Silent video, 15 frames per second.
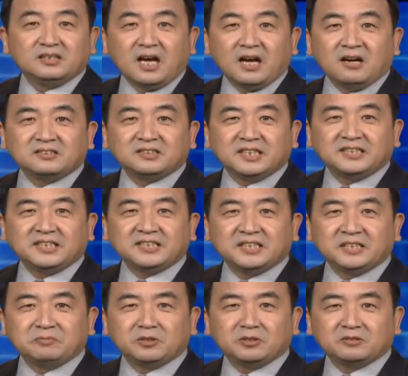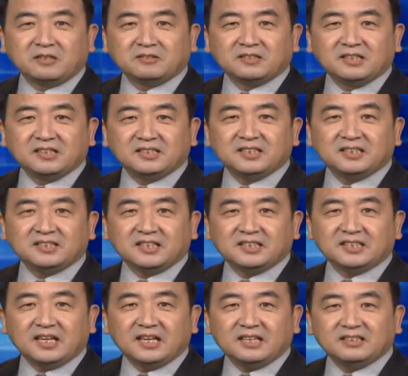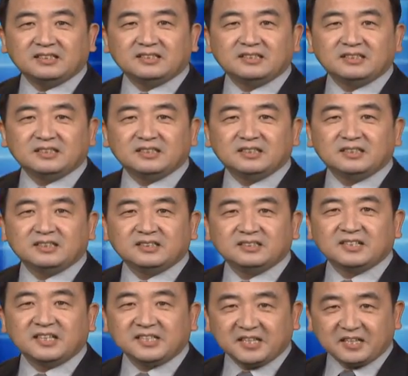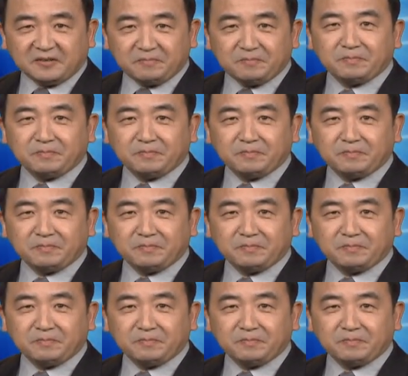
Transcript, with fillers: 那好，这期节目就到这里，谢谢大家，再见。